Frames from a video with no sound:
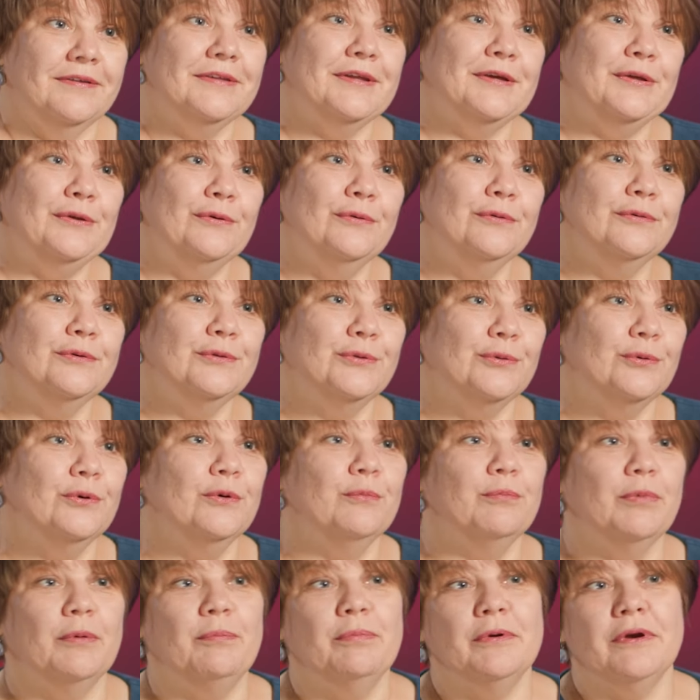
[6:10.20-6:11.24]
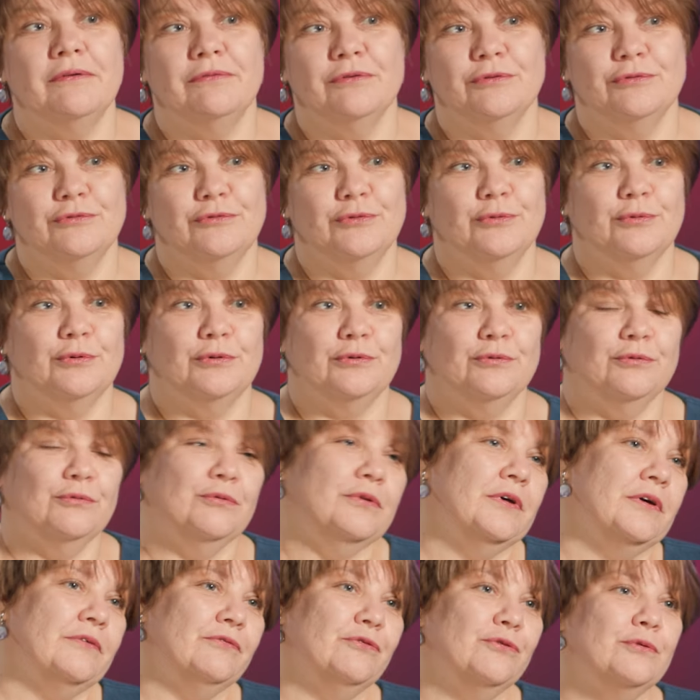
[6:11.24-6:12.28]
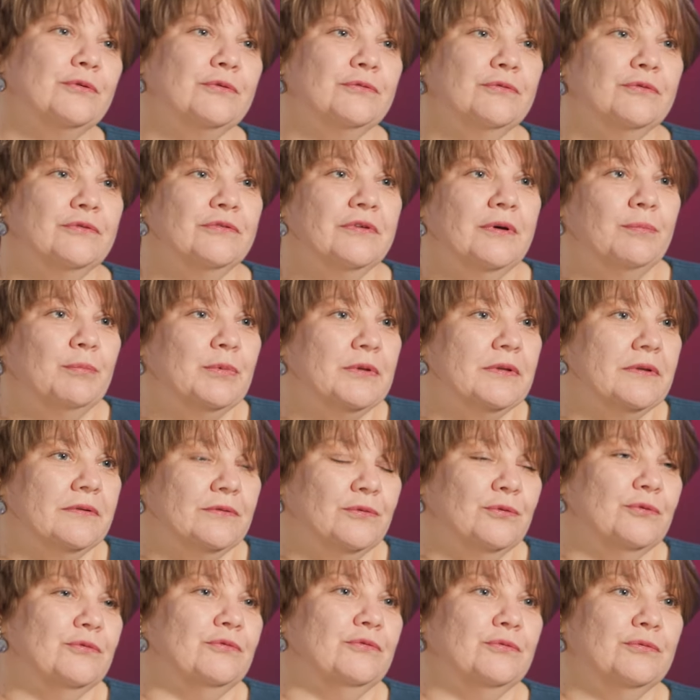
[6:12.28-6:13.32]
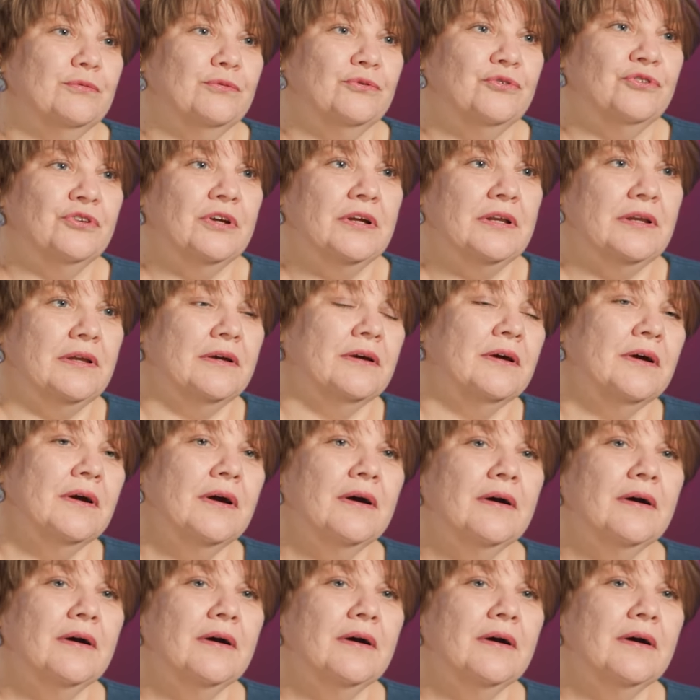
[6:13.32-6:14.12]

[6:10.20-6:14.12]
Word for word: на юг, то по правую сторону, да, в сторону запада, то есть уезжали,